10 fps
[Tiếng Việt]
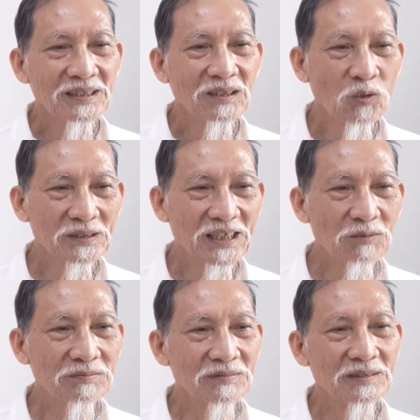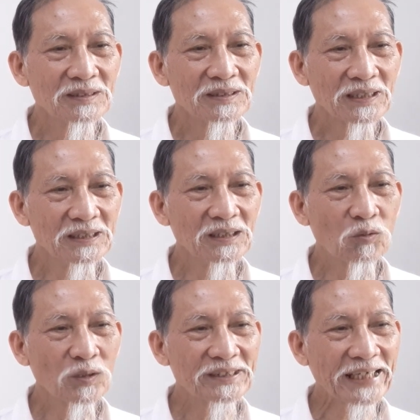Nguồn gốc từ
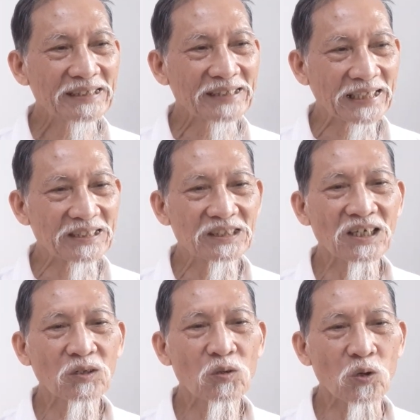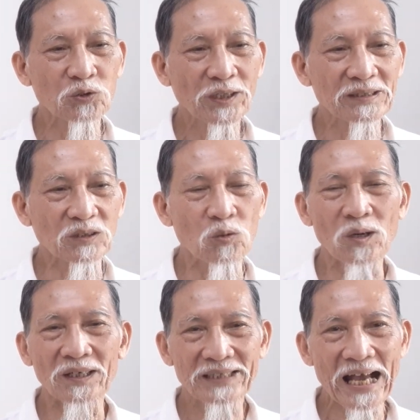cuốn sách Thần Dược Cổ truyền
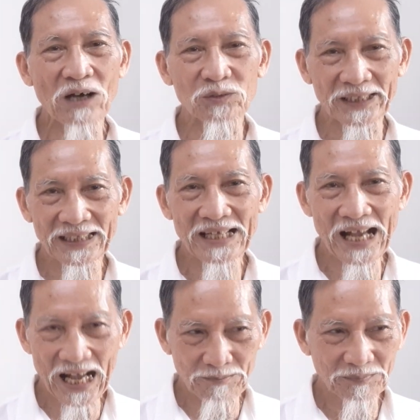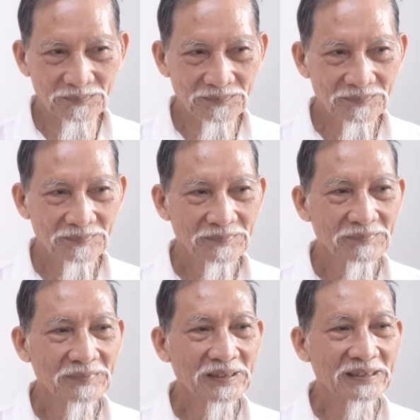của Đào Tiết Am,
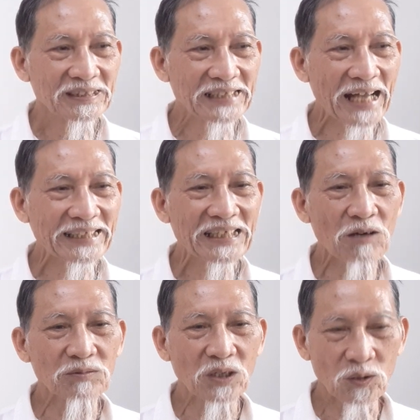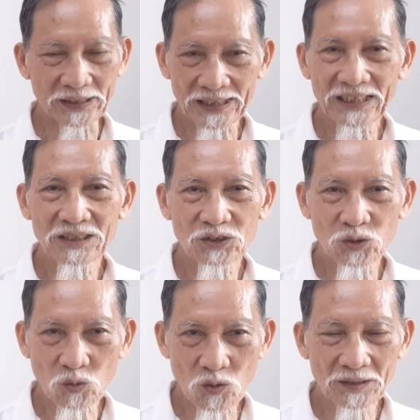nhà y học nổi tiếng
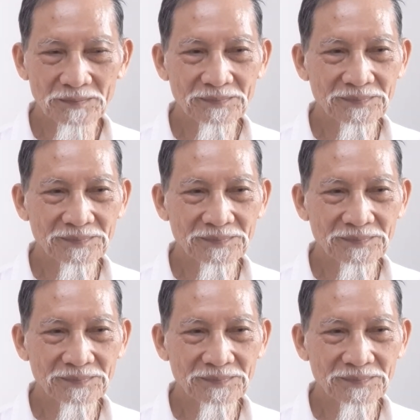Trung Quốc.